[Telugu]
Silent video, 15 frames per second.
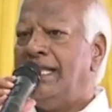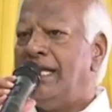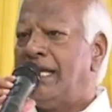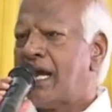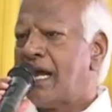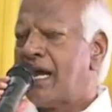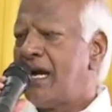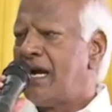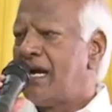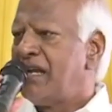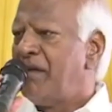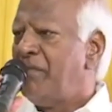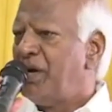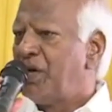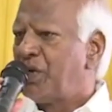అధికారాన్ని
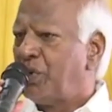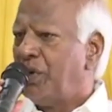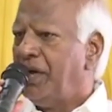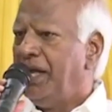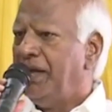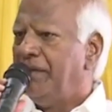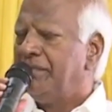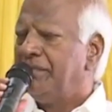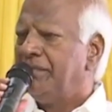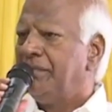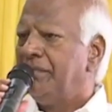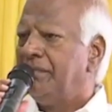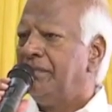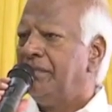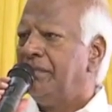అడ్డం పెట్టుకొని
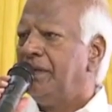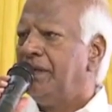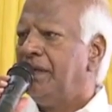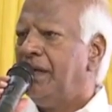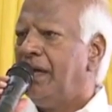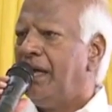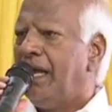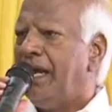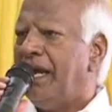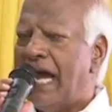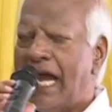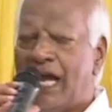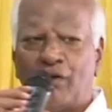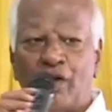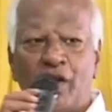
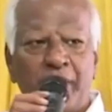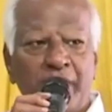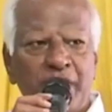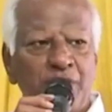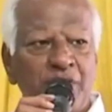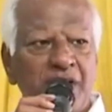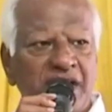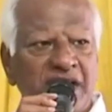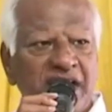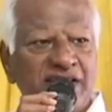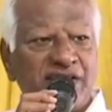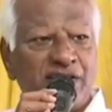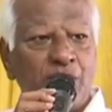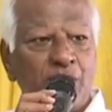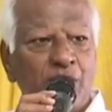నాయకుల పైన
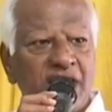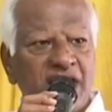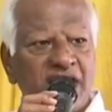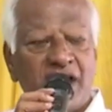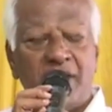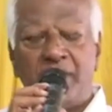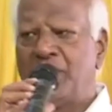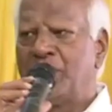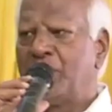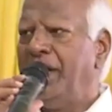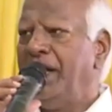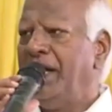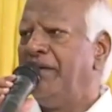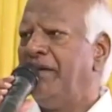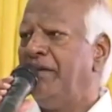కేసులను అడ్డంగా
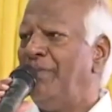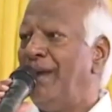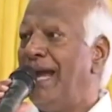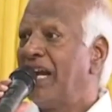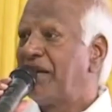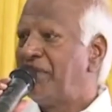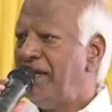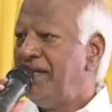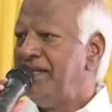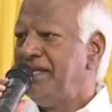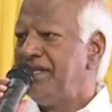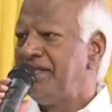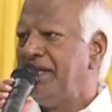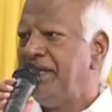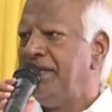పెట్టుకొని బ్లాక్మెయిల్
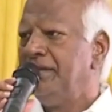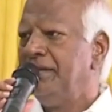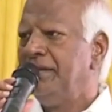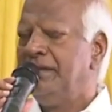చేసి